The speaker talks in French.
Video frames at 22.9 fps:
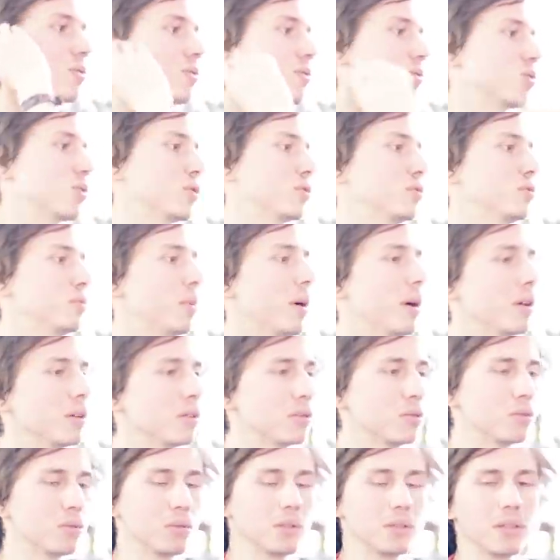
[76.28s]
je, je, pas
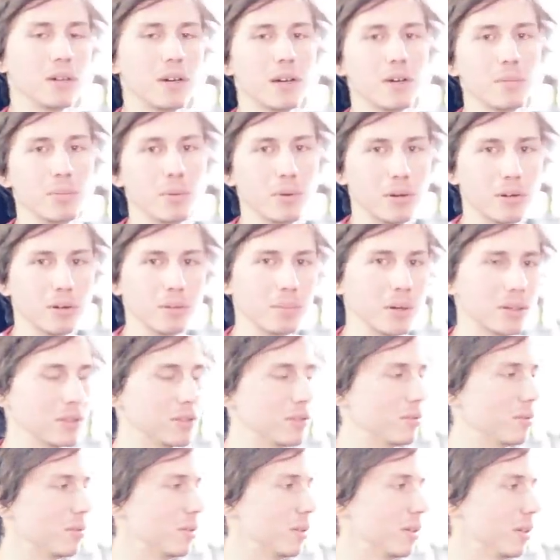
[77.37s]
un culte à Apple en
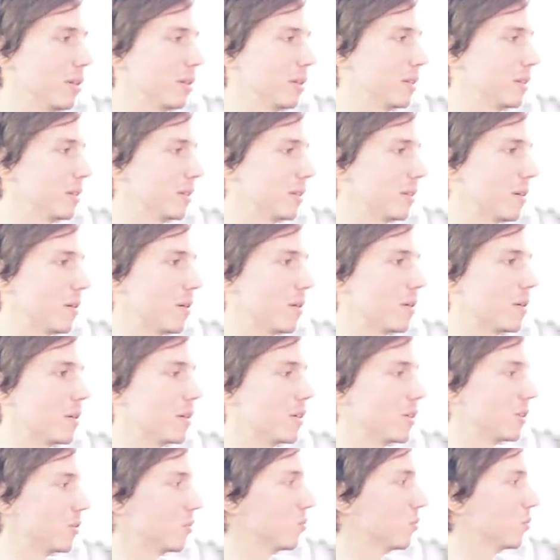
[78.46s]
particulier, euh,
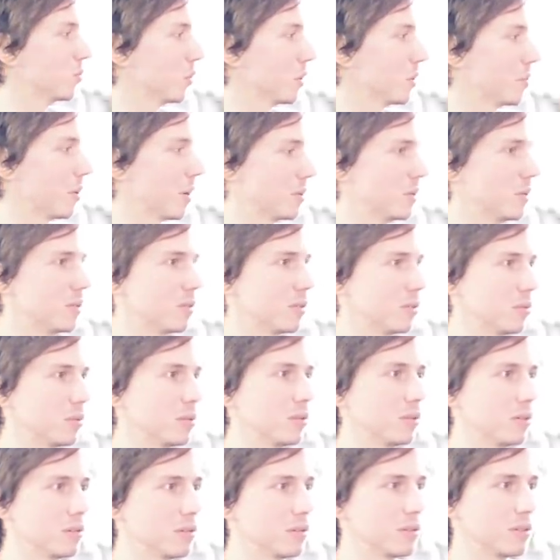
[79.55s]
et j'ai toujours une partition
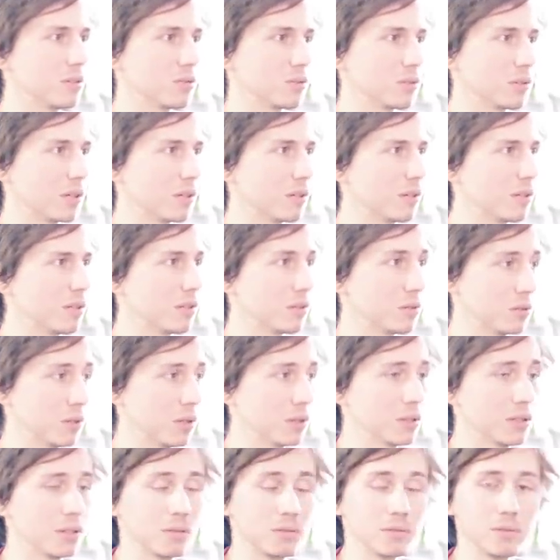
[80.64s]
Windows, et je travaille
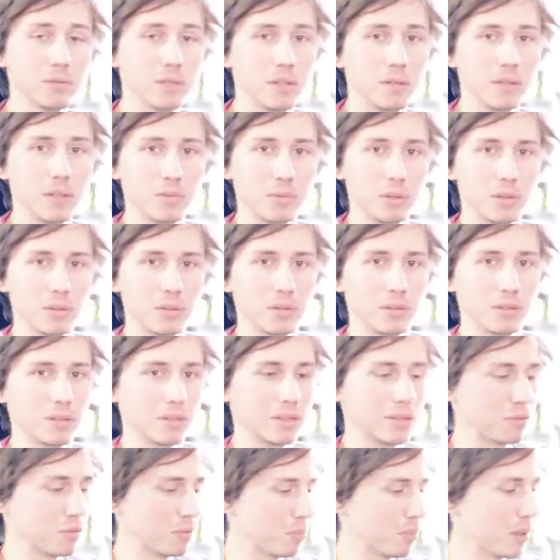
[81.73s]
encore très souvent avec Windows.
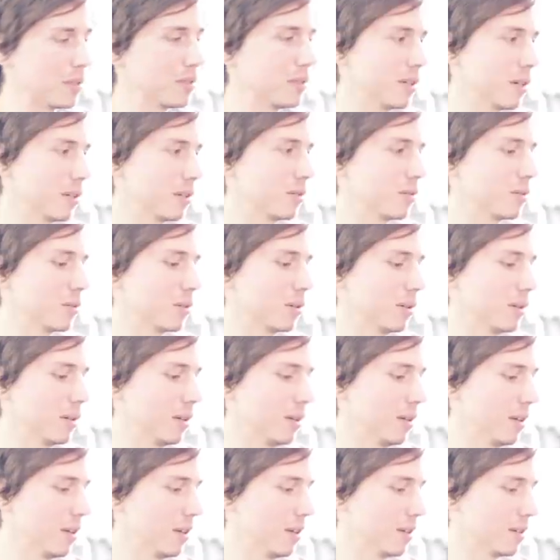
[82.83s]
Ça ne veut pas dire que
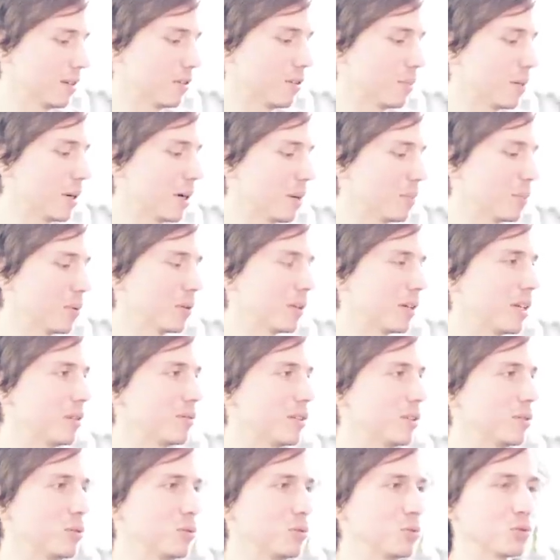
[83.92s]
ça ne doit pas répondre à la
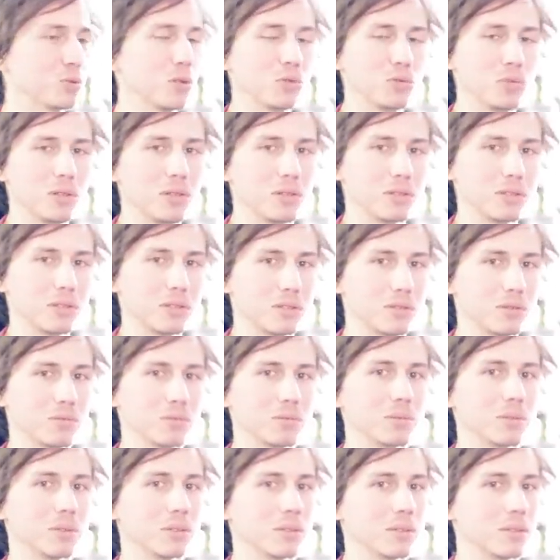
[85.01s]
vidéo d'aujourd'hui, dans le sens
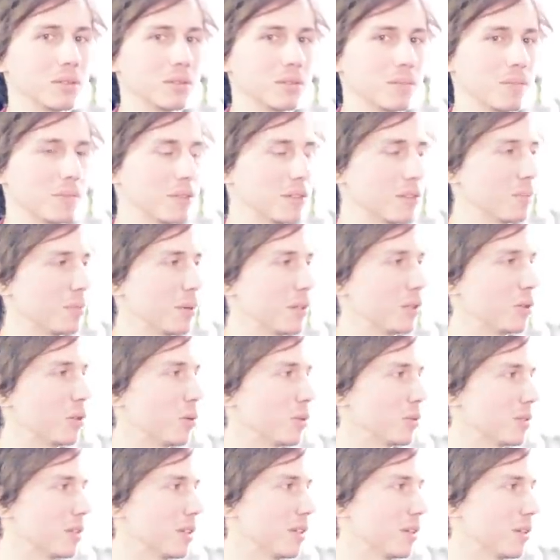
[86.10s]
où euh, c'est pas une
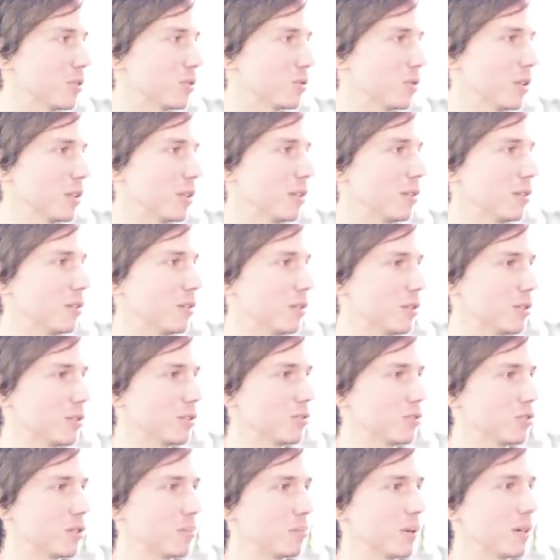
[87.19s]
conséquence du
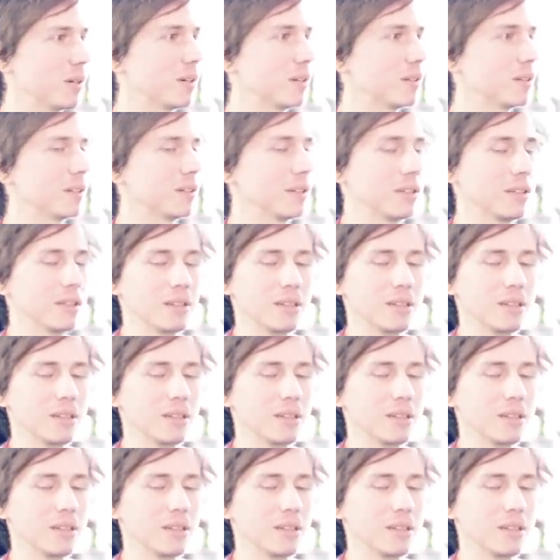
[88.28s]
Hackintosh, je pas...